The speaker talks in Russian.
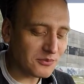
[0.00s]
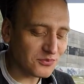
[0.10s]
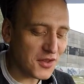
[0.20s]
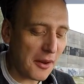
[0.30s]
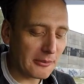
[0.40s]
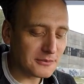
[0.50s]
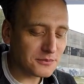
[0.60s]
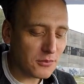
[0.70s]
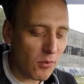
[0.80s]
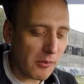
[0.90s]
Да.
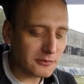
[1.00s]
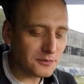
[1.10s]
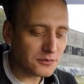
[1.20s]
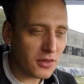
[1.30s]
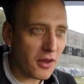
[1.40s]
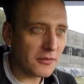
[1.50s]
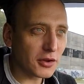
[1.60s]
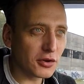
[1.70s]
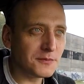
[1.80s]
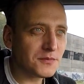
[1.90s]

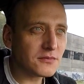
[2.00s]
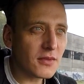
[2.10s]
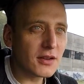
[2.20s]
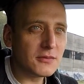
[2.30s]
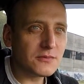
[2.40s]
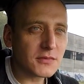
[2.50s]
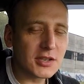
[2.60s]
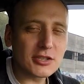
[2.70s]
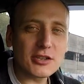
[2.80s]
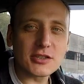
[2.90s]
Такой
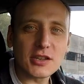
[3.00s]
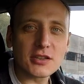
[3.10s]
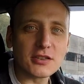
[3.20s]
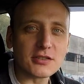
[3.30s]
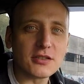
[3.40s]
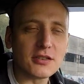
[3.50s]
кисло-сладкий,